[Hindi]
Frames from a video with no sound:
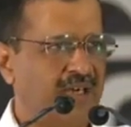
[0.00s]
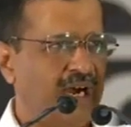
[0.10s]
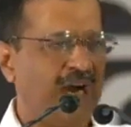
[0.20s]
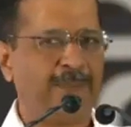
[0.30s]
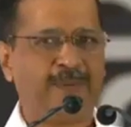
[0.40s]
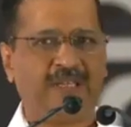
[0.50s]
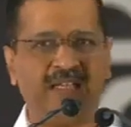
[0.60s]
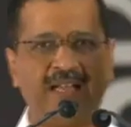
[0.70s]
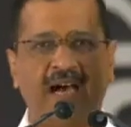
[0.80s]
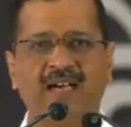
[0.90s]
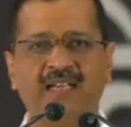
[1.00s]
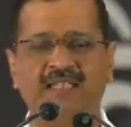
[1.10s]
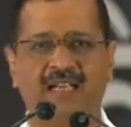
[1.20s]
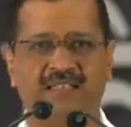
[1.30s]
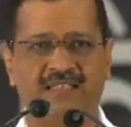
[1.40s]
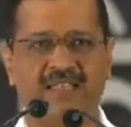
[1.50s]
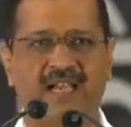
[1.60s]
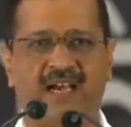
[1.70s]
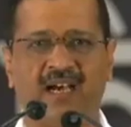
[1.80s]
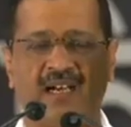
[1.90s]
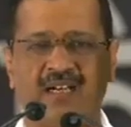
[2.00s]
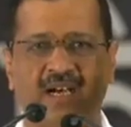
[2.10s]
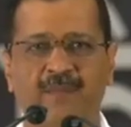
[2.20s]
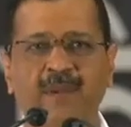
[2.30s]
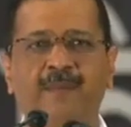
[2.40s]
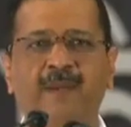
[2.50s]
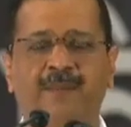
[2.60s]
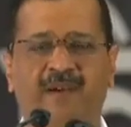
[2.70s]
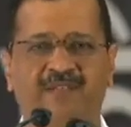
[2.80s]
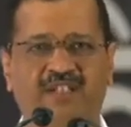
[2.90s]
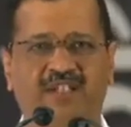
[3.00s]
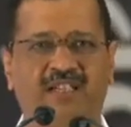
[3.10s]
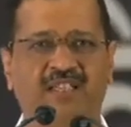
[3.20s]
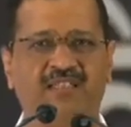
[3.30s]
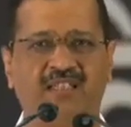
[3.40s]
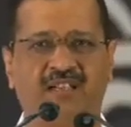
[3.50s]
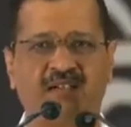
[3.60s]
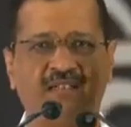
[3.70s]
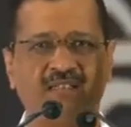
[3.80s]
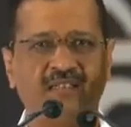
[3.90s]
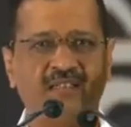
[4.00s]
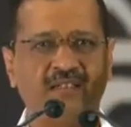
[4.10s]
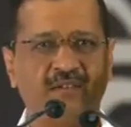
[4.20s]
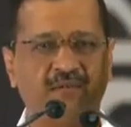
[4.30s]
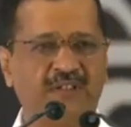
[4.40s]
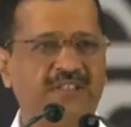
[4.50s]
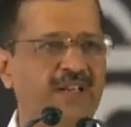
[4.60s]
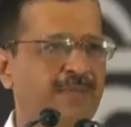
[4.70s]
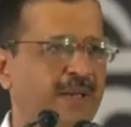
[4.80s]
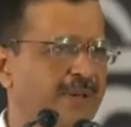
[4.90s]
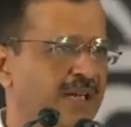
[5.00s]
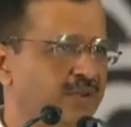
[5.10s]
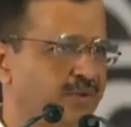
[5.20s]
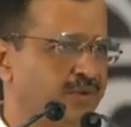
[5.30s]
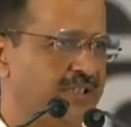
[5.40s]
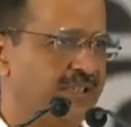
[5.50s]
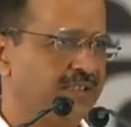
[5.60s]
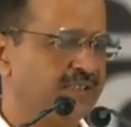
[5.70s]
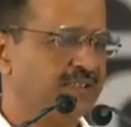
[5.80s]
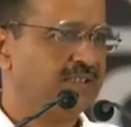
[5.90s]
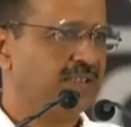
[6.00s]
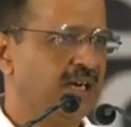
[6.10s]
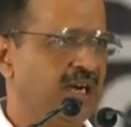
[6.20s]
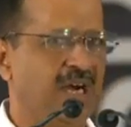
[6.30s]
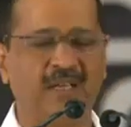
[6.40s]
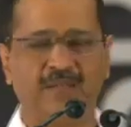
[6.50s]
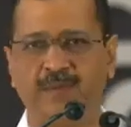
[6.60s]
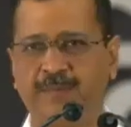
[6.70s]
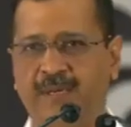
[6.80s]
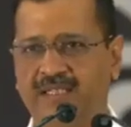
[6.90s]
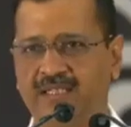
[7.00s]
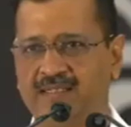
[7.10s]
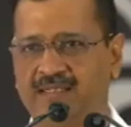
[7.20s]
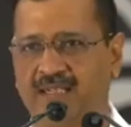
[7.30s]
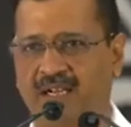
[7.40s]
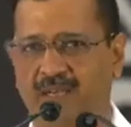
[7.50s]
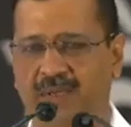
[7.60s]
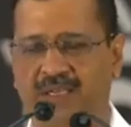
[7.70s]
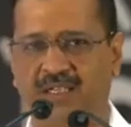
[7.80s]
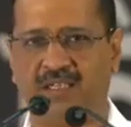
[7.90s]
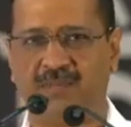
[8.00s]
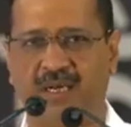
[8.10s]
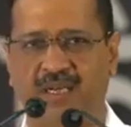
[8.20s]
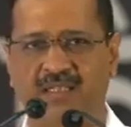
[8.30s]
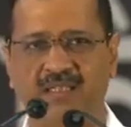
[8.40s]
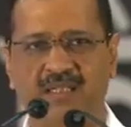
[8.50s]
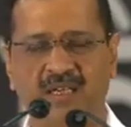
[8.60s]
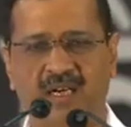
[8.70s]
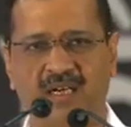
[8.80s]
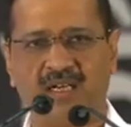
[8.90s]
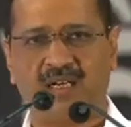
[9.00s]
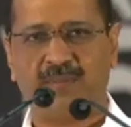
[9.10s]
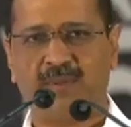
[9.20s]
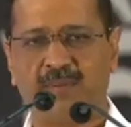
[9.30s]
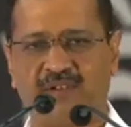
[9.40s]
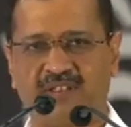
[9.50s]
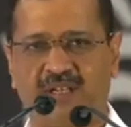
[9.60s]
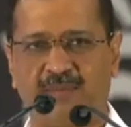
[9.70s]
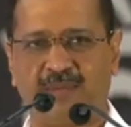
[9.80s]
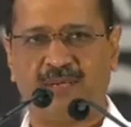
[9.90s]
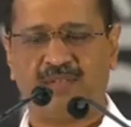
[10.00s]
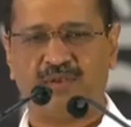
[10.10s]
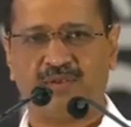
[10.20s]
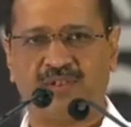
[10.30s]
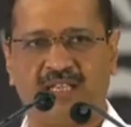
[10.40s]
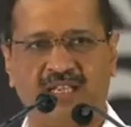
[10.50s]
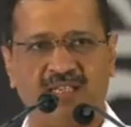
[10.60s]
आपकी लागत आती है अगर कभी भी भविष्य के अंदर फसल बर्बाद होती है आम आदमी पार्टी की सरकार बनने के बाद अगर कभी भी फसल बर्बाद होती है